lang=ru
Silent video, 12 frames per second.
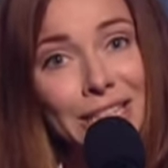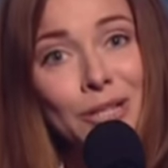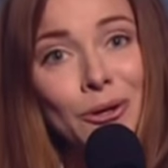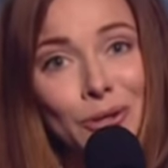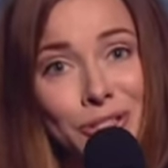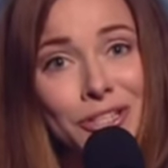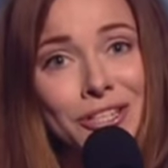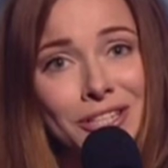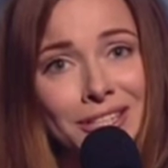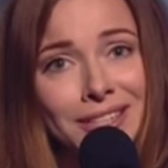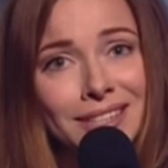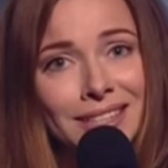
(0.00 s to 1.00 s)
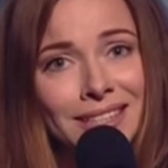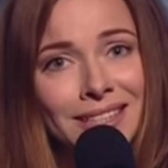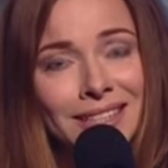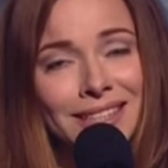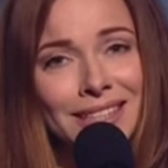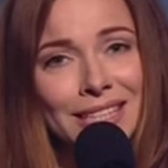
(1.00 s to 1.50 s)
Ты хочешь,
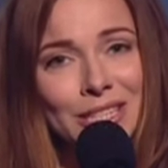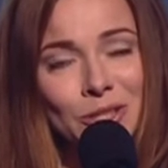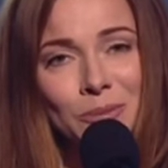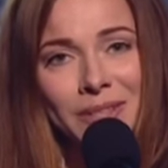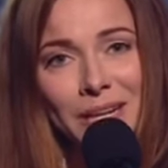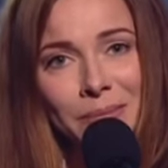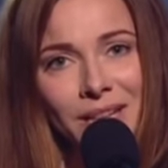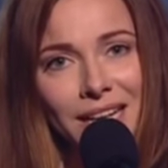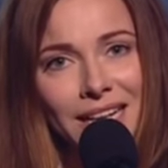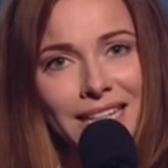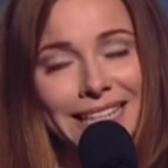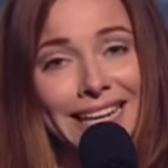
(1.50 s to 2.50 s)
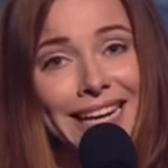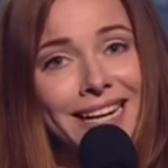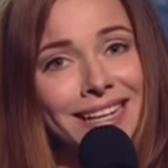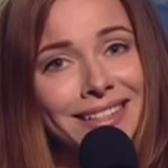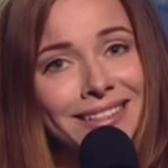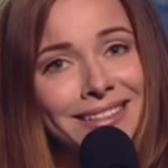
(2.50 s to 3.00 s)
чтобы я была как я?